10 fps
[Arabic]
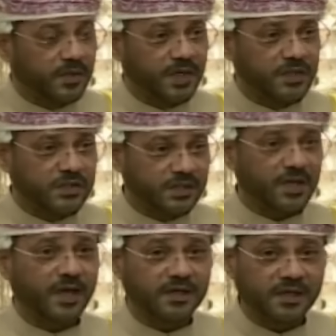من أجل
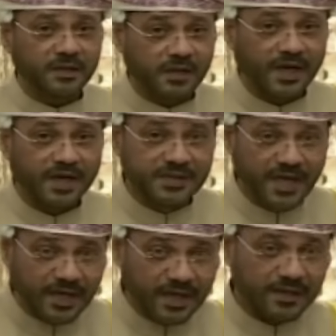تحقيق
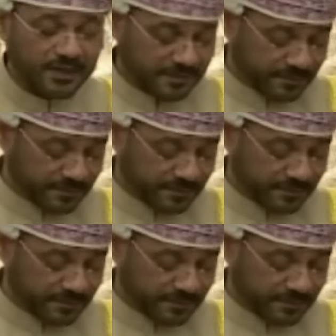العدالة